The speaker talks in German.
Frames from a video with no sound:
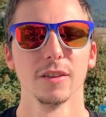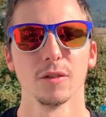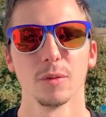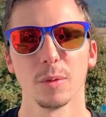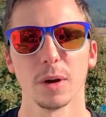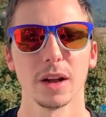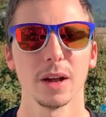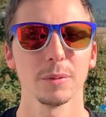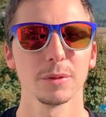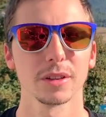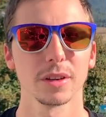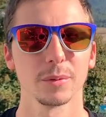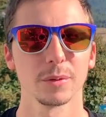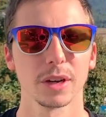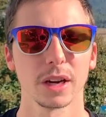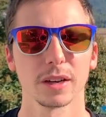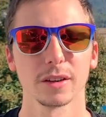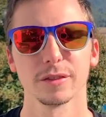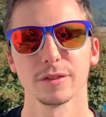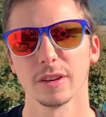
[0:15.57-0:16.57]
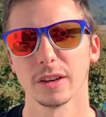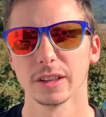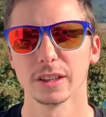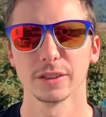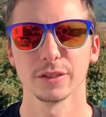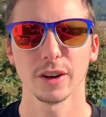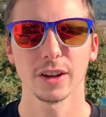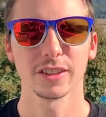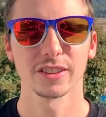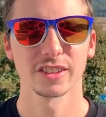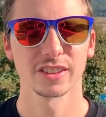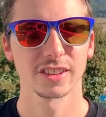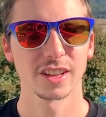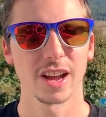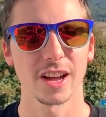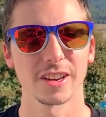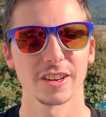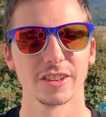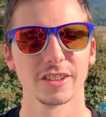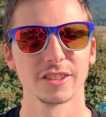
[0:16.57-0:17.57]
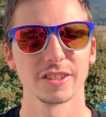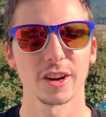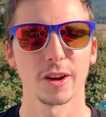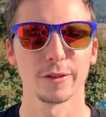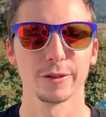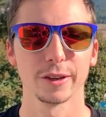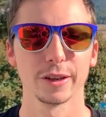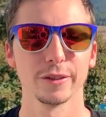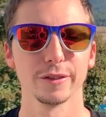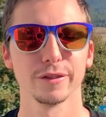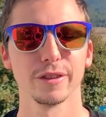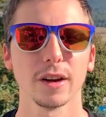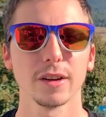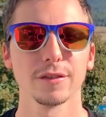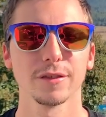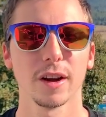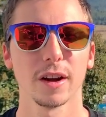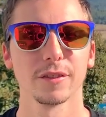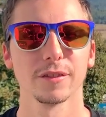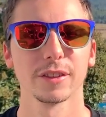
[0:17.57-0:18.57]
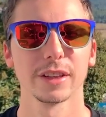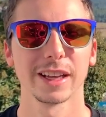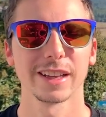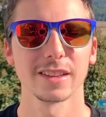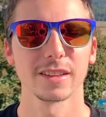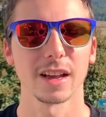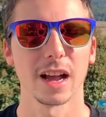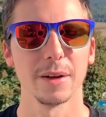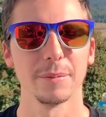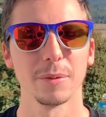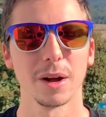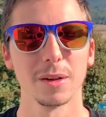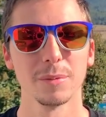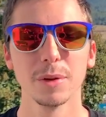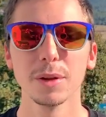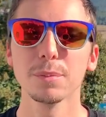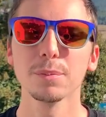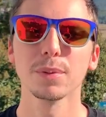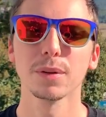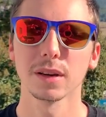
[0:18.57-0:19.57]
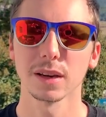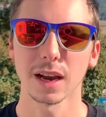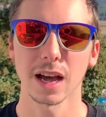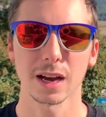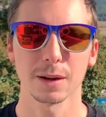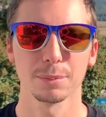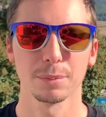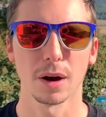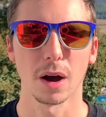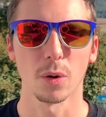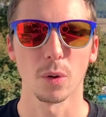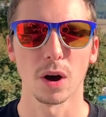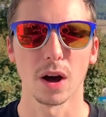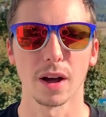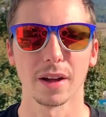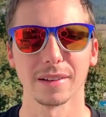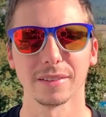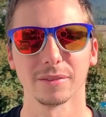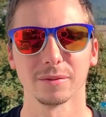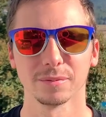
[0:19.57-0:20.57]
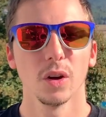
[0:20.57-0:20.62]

Wobei habe ich damit angefangen? Ich weiß es gerade nicht. Auf jeden Fall fangen wir jetzt einmal mit Plug Power an.